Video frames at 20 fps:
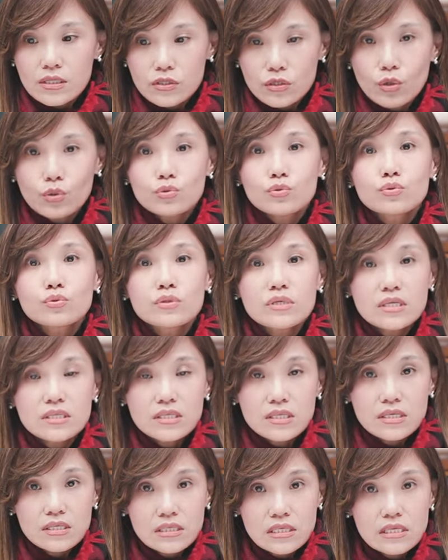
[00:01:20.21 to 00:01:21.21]
走出人
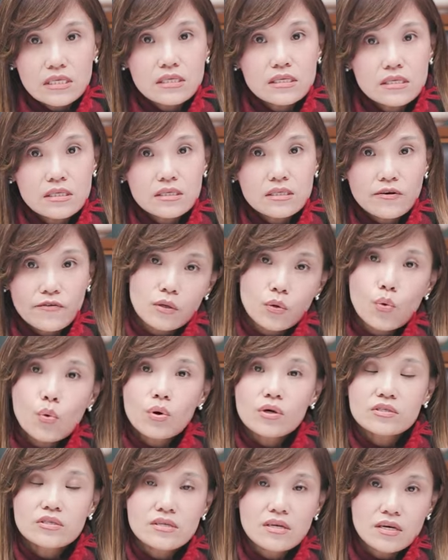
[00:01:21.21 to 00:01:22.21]
间清醒的
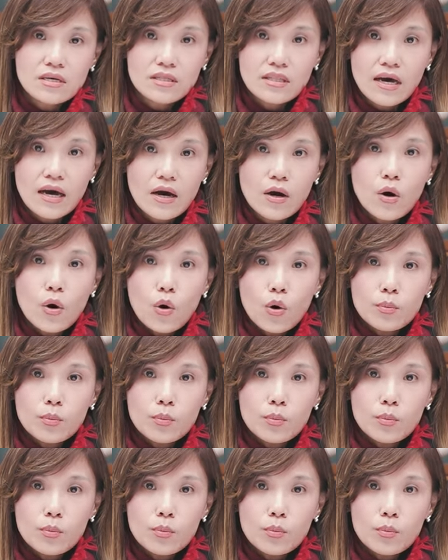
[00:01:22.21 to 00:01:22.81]
过程啊，